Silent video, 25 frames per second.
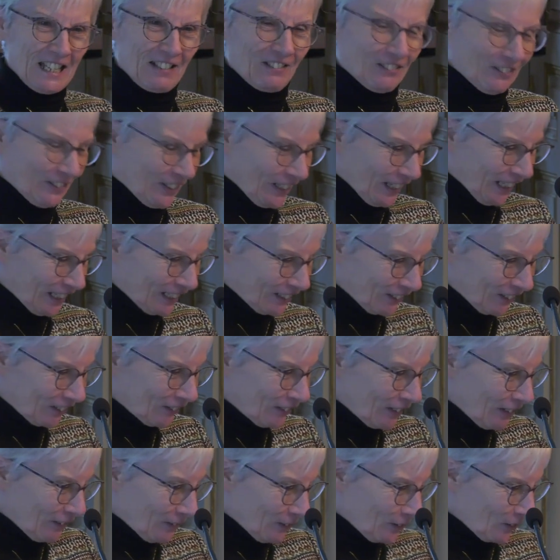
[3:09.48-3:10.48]
le directeur
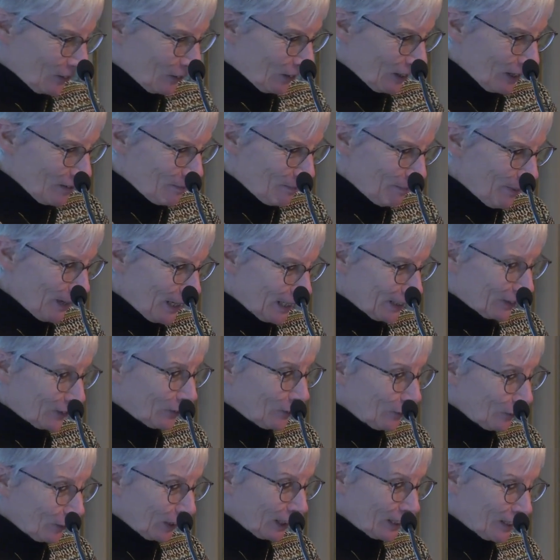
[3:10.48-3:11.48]
de la Maison la Pâte,
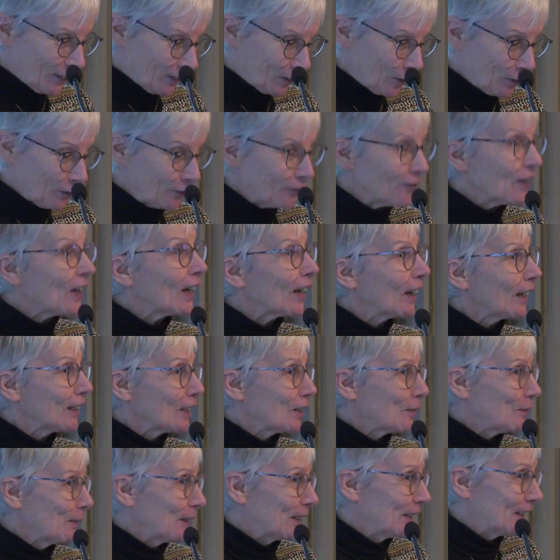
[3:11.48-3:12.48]
de, de faire
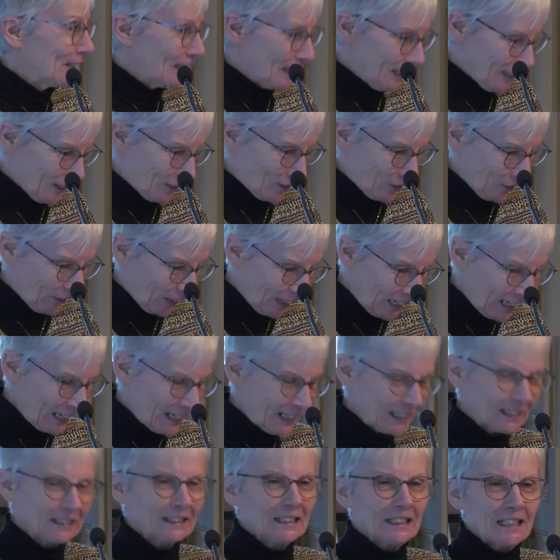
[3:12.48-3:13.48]
respecter les
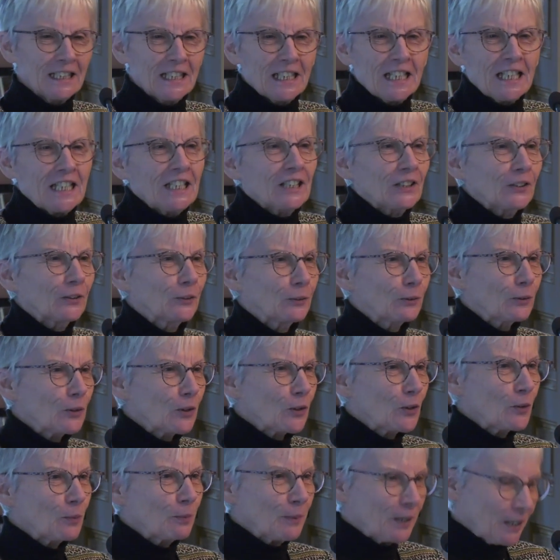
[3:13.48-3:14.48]
horaires. Donc
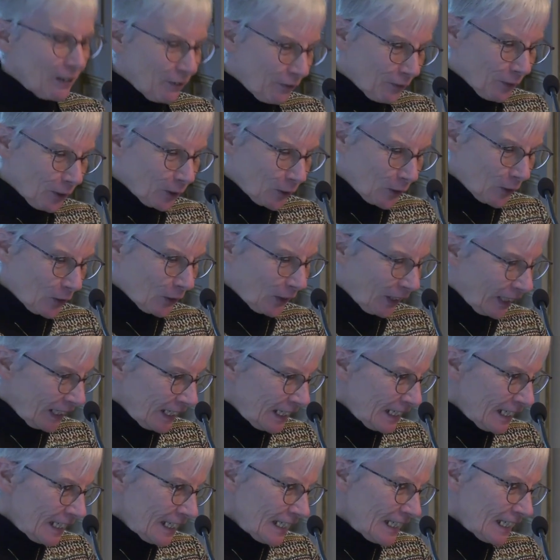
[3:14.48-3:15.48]
je m'y
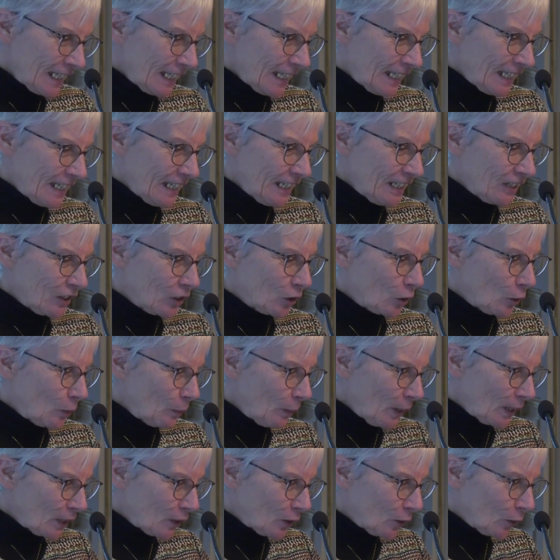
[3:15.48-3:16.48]
efforcerai et je
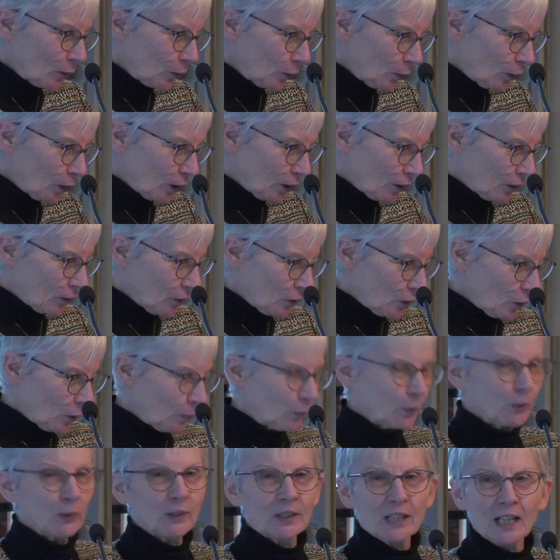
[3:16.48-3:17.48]
passe donc sans
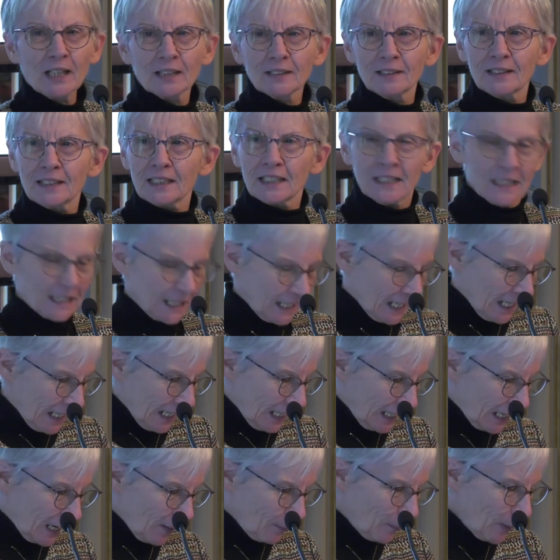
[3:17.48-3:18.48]
plus tarder
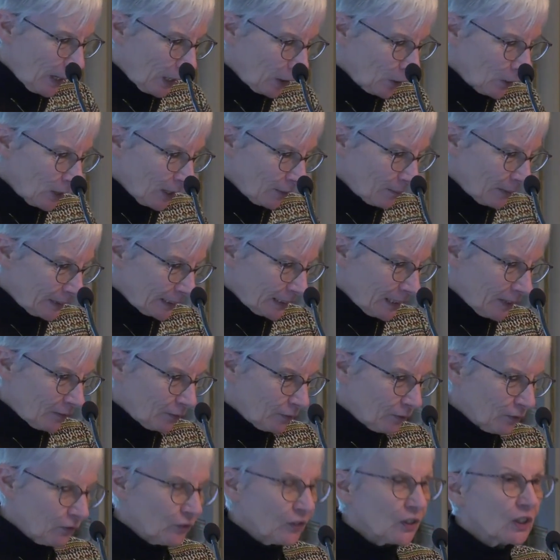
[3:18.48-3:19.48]
la parole à
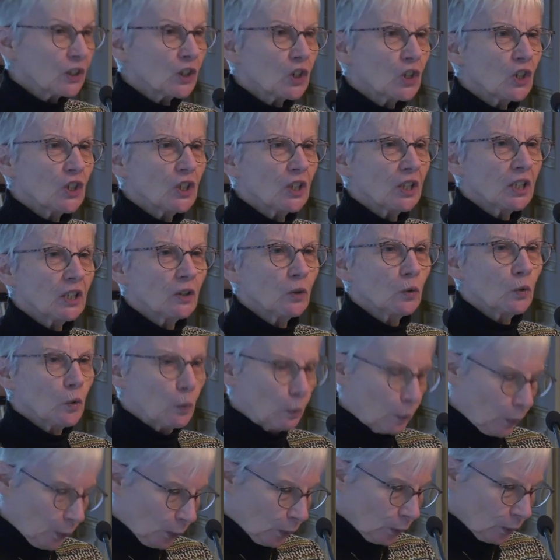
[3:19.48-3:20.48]
Madame Virginie
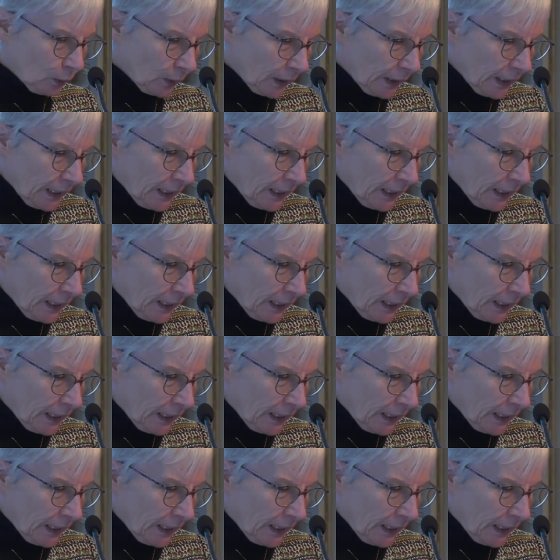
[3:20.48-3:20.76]
Dupont,